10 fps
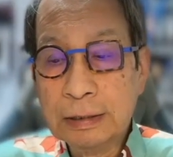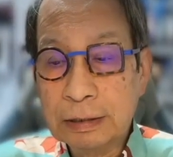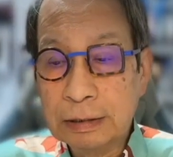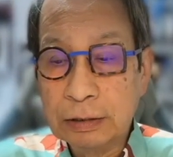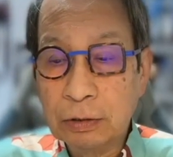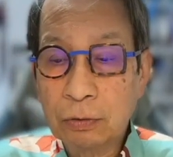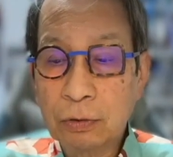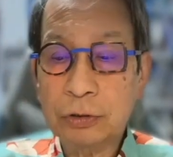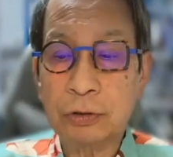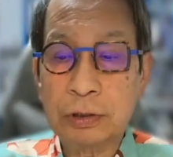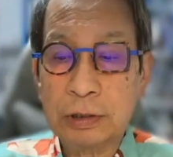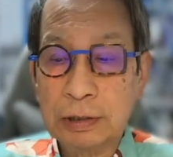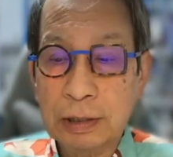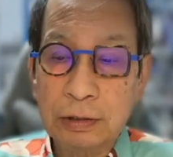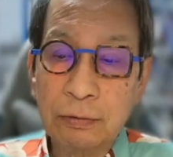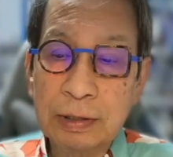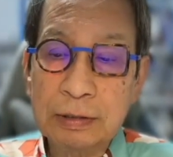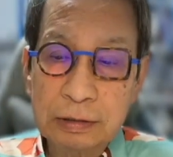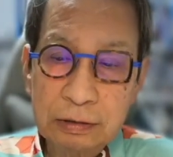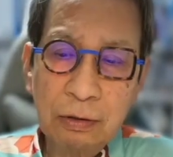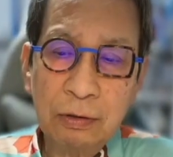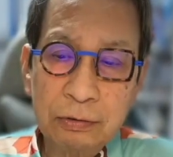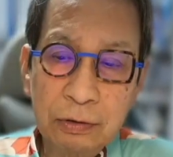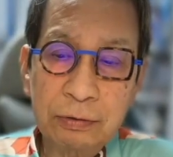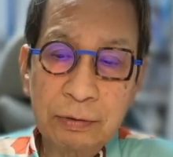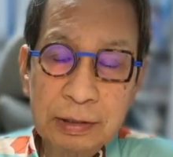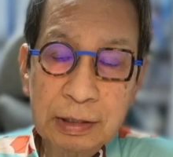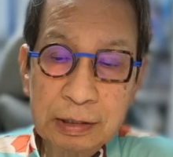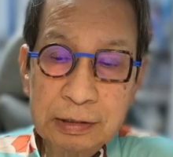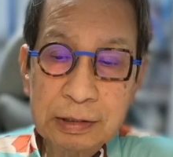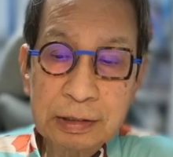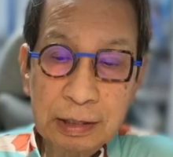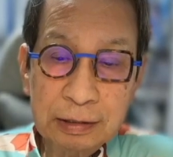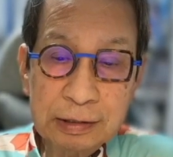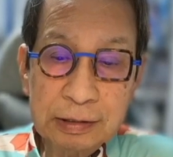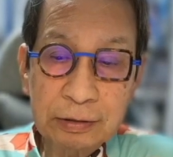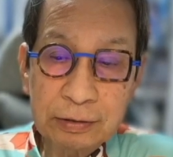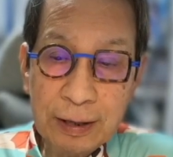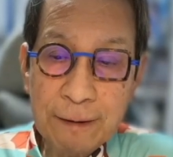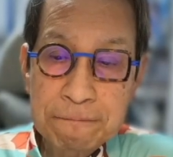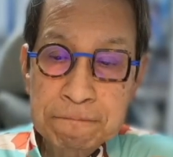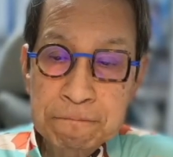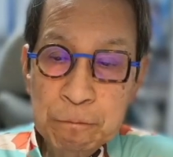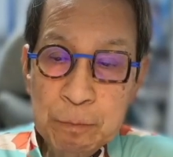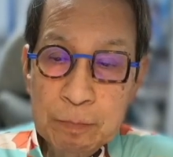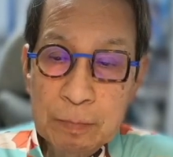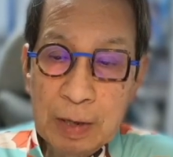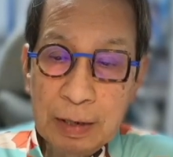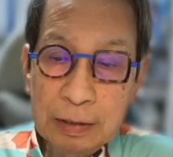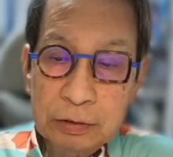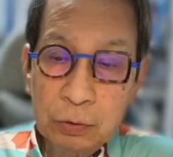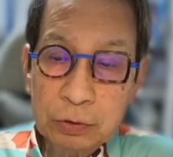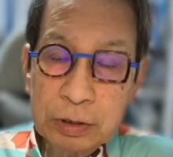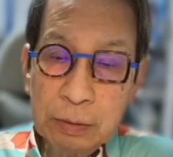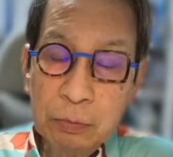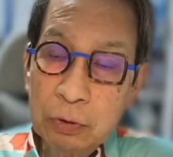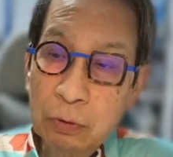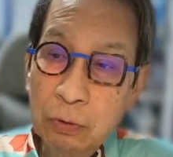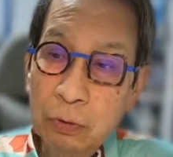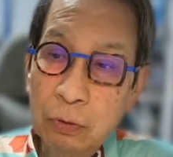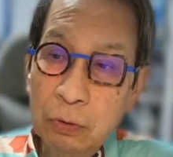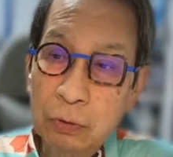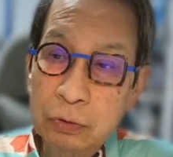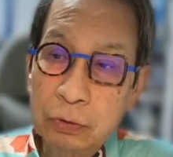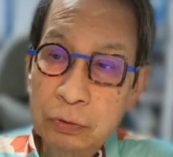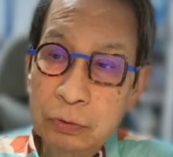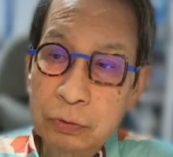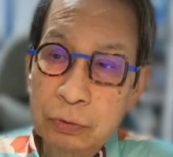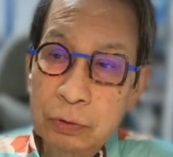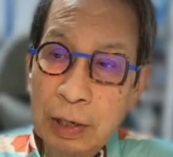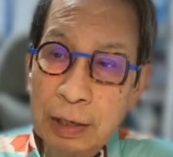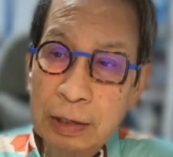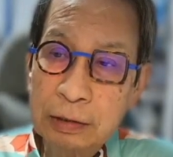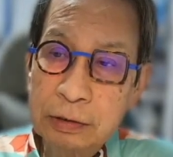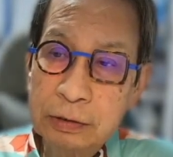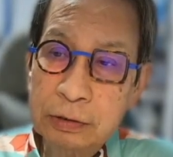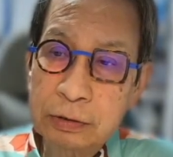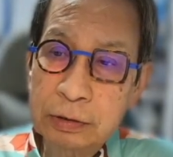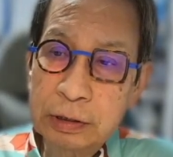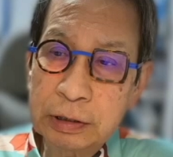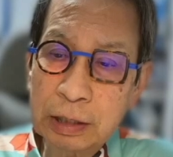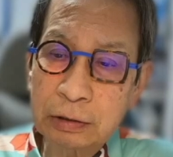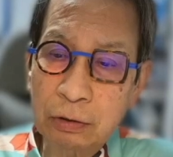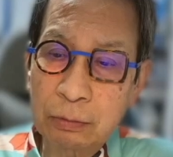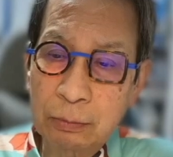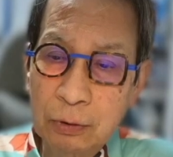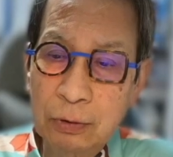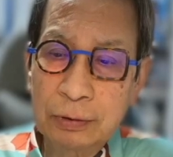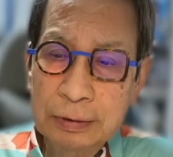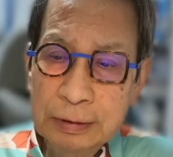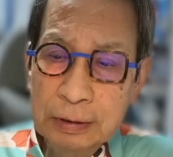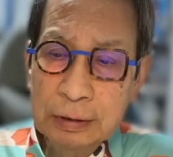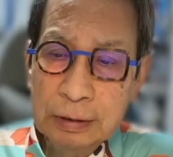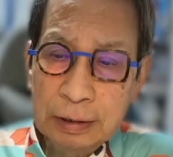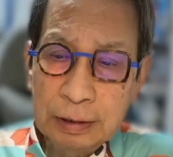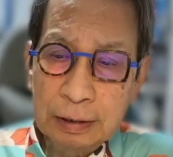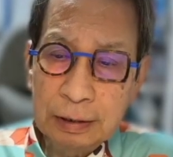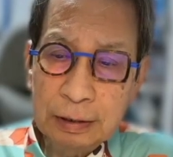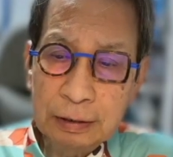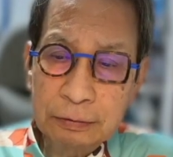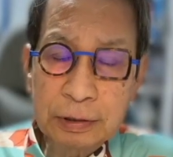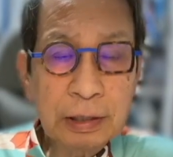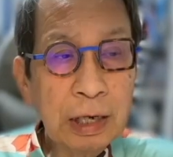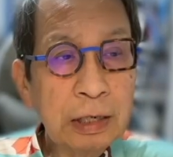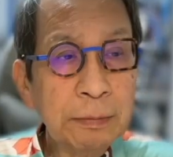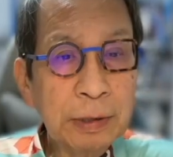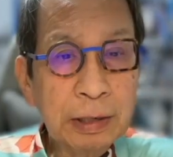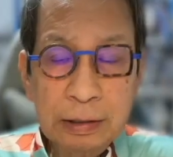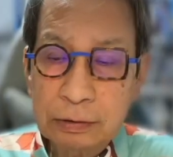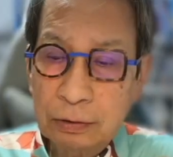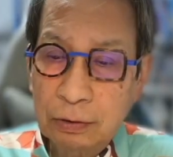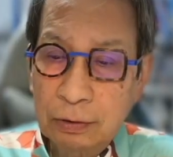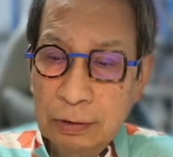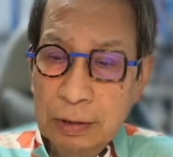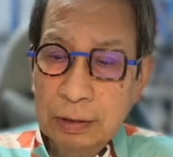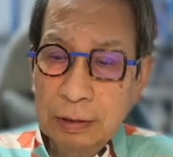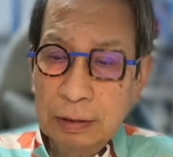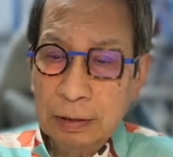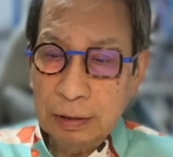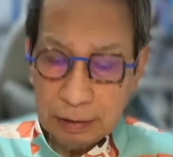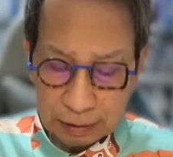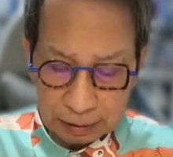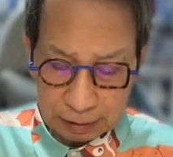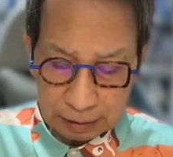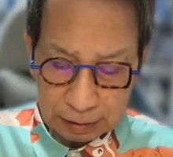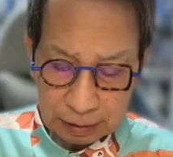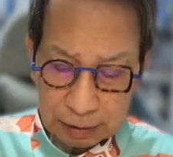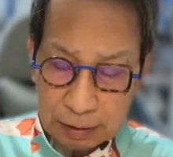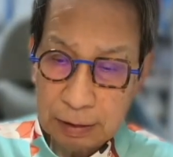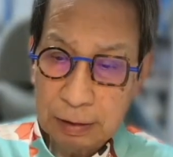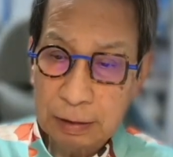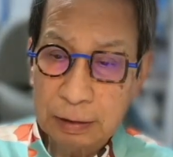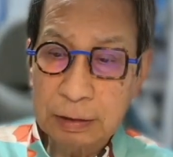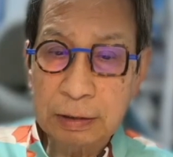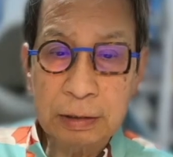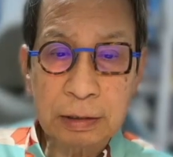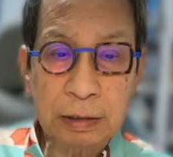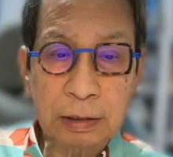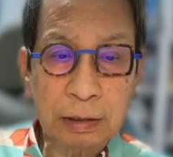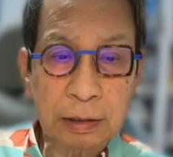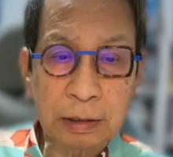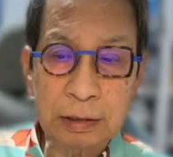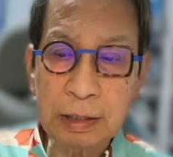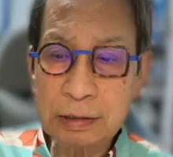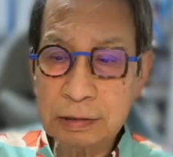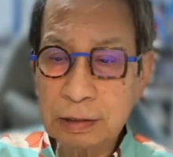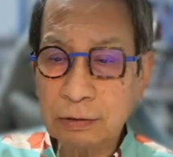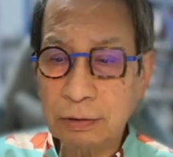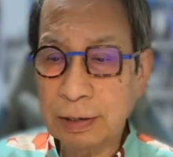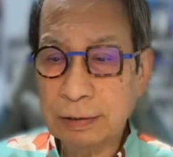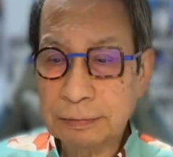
日本語処理が弱いんだぞと言われてた時期なんですけどね、えー、そうしたものを開発するに至ったのも、えー、振り返ればね、その、えー、北先生のね、